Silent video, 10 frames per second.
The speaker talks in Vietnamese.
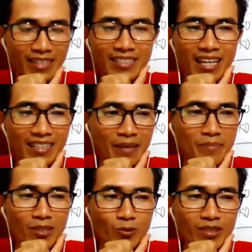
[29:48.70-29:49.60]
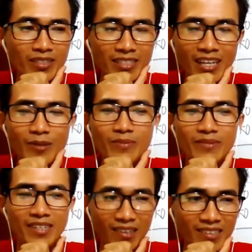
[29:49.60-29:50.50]
sẵn sàng tham gia chuỗi thử thách không
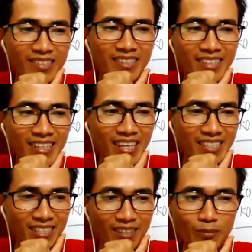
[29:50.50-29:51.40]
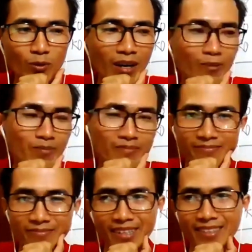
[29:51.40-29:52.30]
có anh chị có muốn học
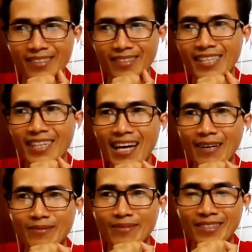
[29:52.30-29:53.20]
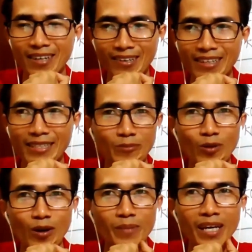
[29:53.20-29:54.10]
ờ, guitar không có anh chị
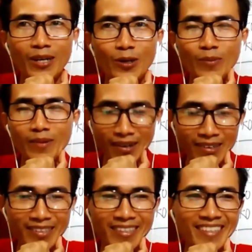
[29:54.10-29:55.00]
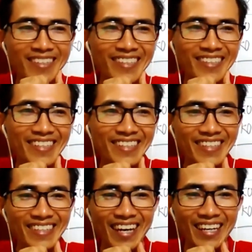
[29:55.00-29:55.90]
muốn học piano không có
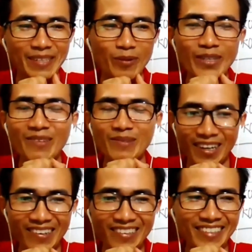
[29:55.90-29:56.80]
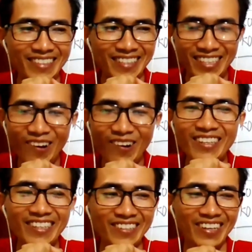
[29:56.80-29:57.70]
anh chị muốn học tiếng anh không có cứ
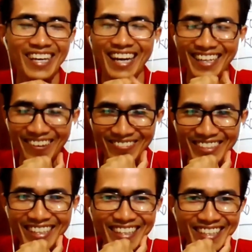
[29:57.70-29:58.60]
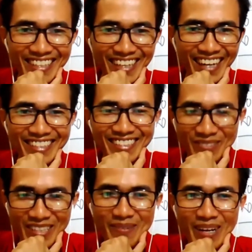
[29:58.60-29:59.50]
có đi rồi hành động à,
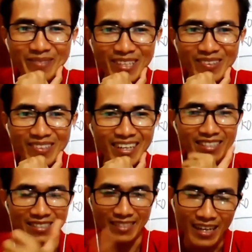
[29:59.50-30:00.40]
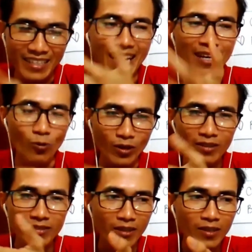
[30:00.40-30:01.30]
sắp xếp làm sao à, thời gian đầu
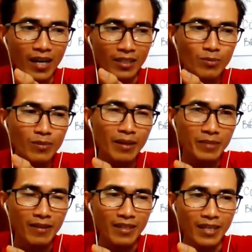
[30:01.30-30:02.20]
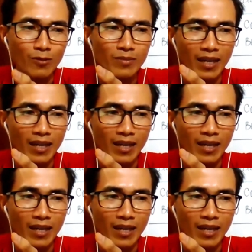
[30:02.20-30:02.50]
nó nó cần giống như là sao để